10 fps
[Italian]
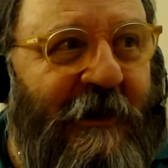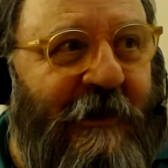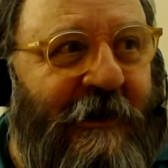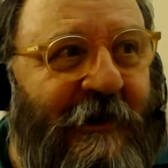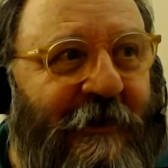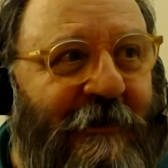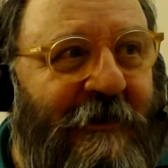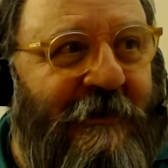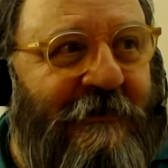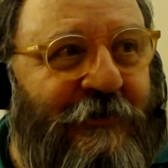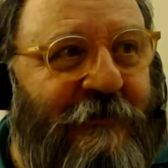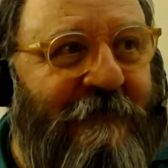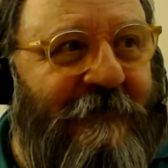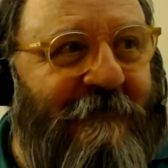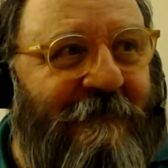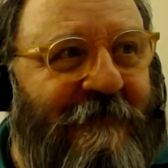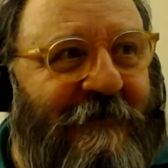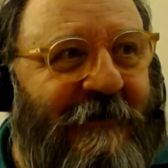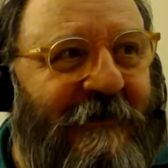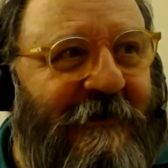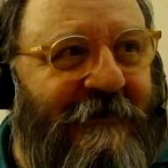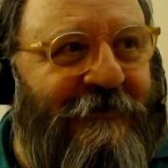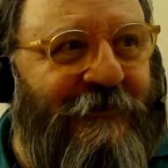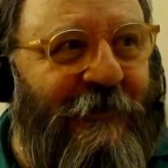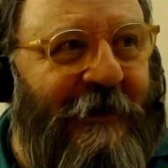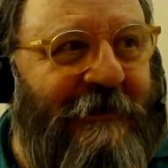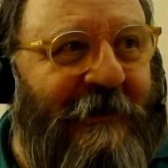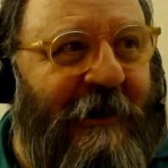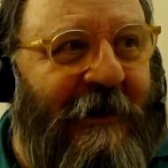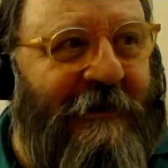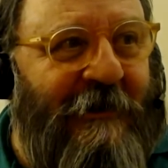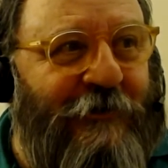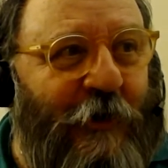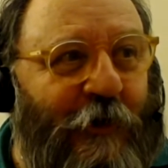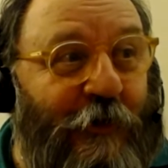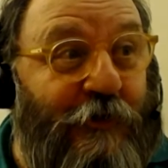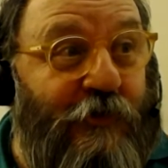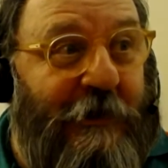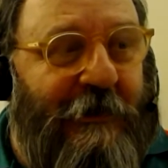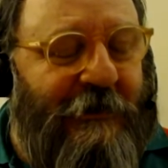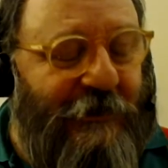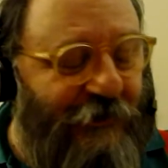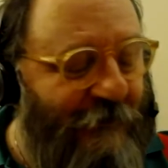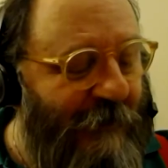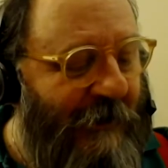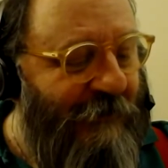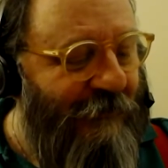il, eh, il Sole entrerà nel Toro il 15 maggio,